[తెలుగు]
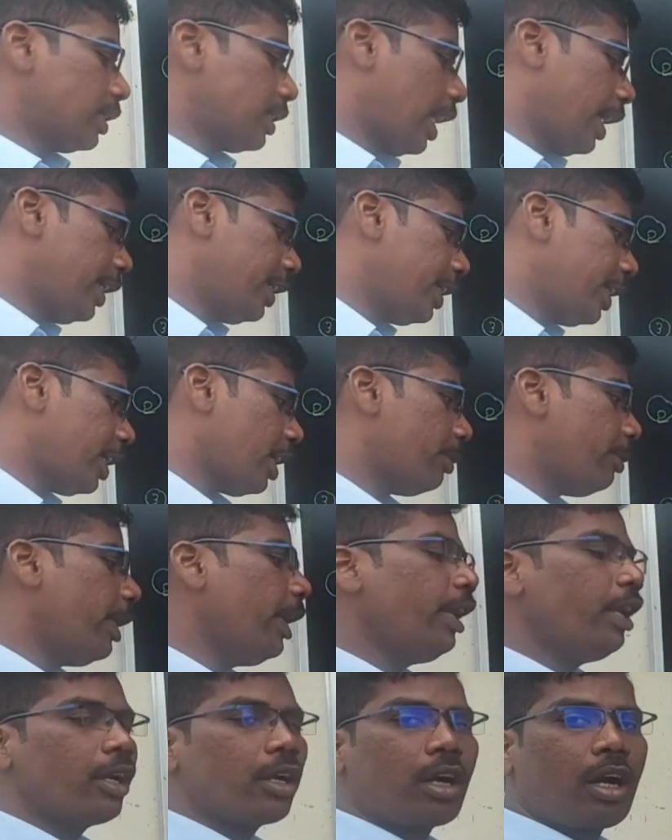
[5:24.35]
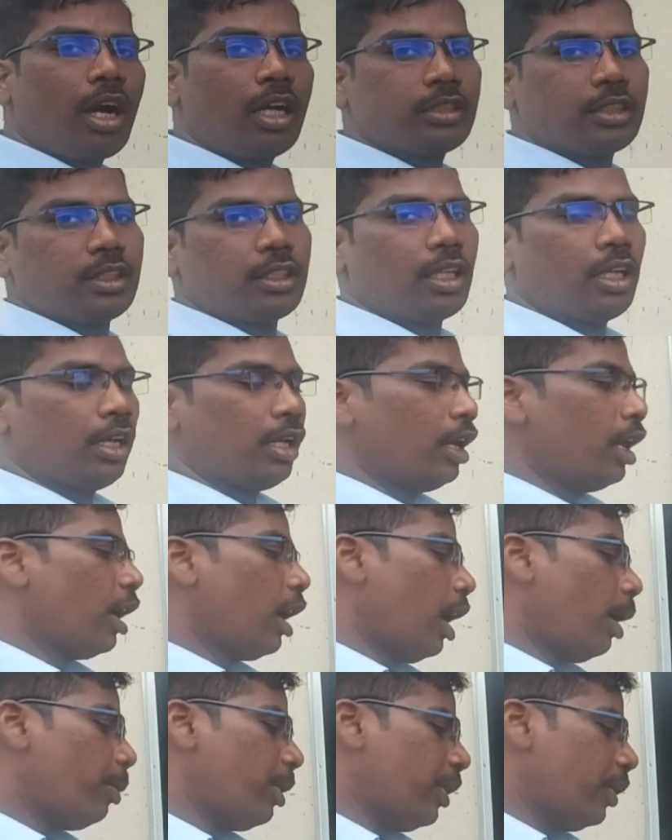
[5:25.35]
సైన్ టీటా బై కాస్ట్ టీటా
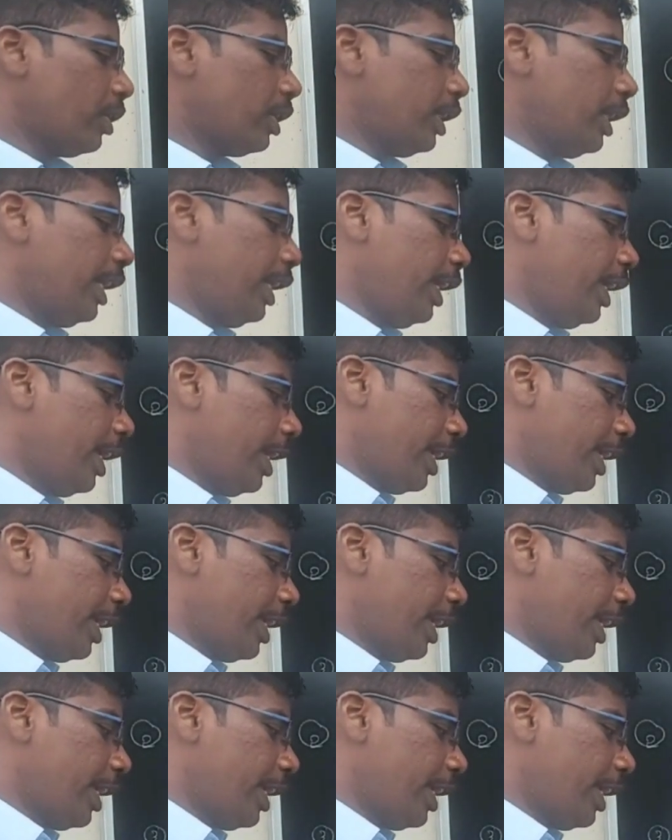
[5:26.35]
అప్పుడు ఏమవుద్ది